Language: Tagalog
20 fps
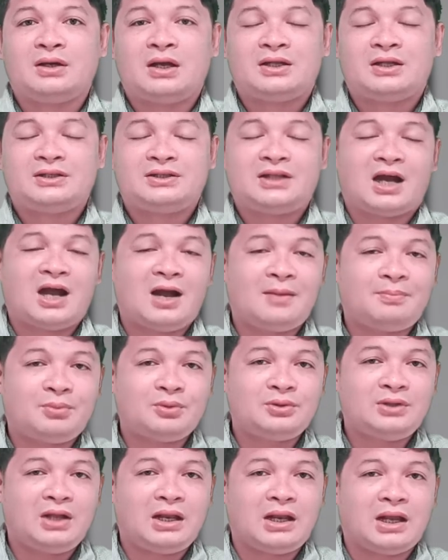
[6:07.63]
nga po
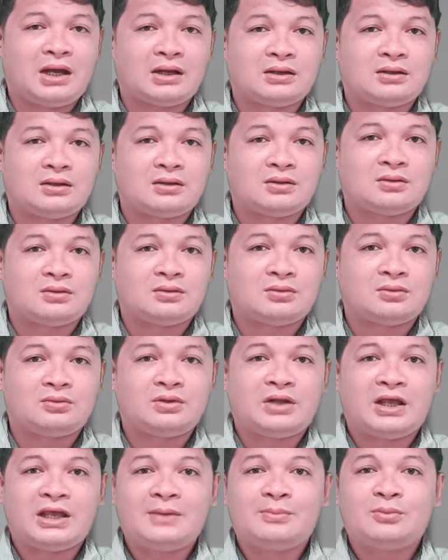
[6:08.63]
na lang o
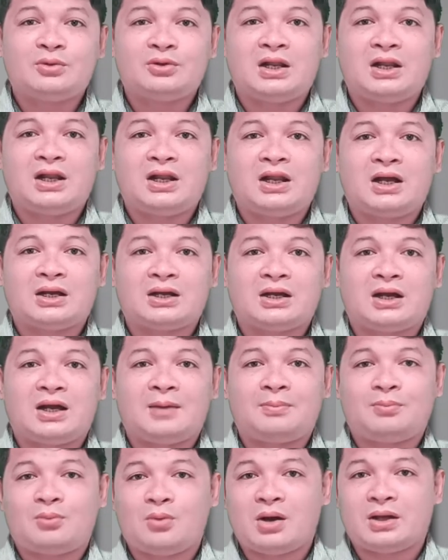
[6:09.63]
nahimo na lang nga
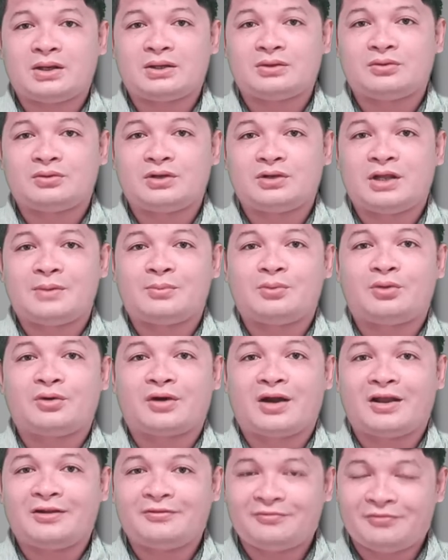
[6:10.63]
apuhan nahimong
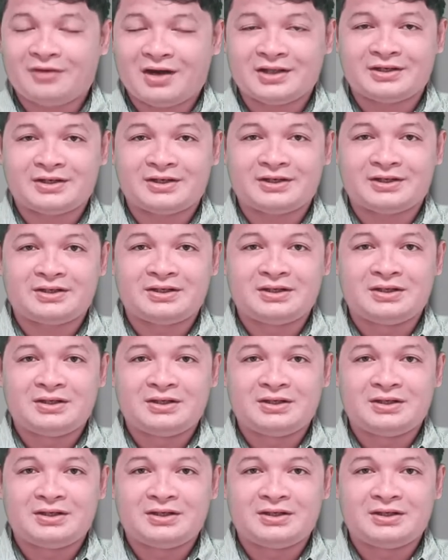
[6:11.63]
grandfather